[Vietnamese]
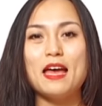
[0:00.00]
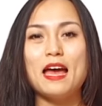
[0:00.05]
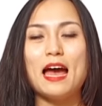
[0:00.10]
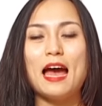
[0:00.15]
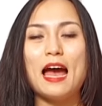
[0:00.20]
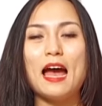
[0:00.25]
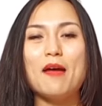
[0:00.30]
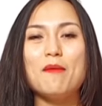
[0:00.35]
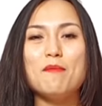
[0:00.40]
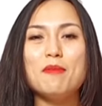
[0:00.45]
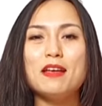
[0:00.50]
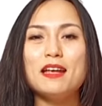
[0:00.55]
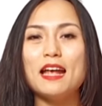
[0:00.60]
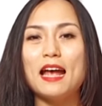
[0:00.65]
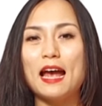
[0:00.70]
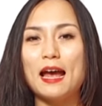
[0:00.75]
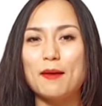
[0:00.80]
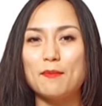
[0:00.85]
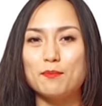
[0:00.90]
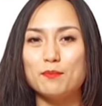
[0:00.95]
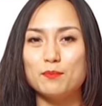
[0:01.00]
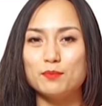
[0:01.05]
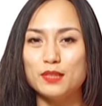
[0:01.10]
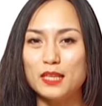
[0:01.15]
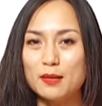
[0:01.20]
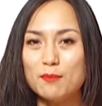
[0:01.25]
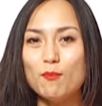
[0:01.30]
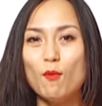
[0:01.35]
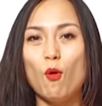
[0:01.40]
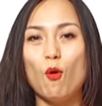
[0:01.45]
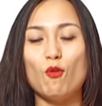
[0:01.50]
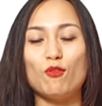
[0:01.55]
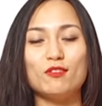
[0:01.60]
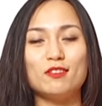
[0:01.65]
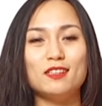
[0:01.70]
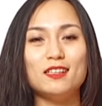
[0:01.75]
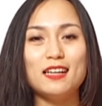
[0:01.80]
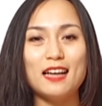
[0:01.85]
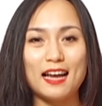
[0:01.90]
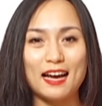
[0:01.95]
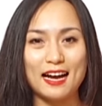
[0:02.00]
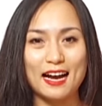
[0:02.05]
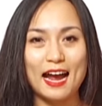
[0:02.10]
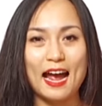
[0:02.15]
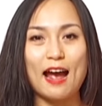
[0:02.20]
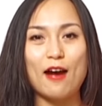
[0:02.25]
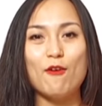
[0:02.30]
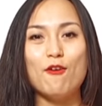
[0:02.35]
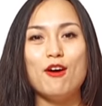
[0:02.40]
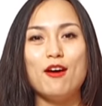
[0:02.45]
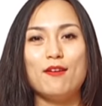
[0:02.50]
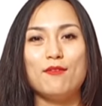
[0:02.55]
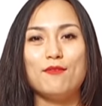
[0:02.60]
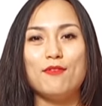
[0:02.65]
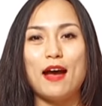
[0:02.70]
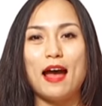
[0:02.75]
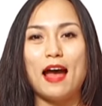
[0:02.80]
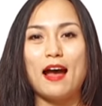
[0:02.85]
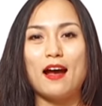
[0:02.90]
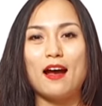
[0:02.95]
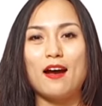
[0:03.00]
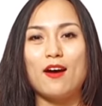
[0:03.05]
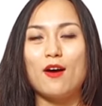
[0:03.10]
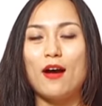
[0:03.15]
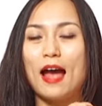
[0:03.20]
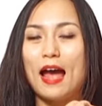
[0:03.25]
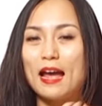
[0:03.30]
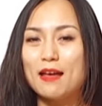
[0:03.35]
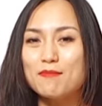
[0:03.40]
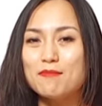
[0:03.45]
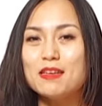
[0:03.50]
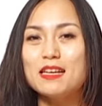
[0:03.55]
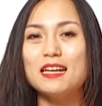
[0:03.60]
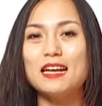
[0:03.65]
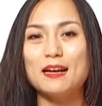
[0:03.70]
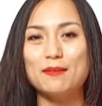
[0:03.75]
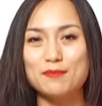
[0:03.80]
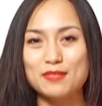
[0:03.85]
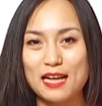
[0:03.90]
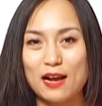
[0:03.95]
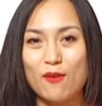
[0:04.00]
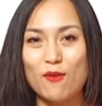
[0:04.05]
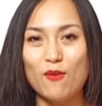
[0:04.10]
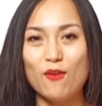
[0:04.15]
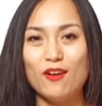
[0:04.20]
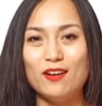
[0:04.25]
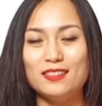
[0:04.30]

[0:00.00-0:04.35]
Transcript: 2 mg tinh bột tức là gạo và 20g rau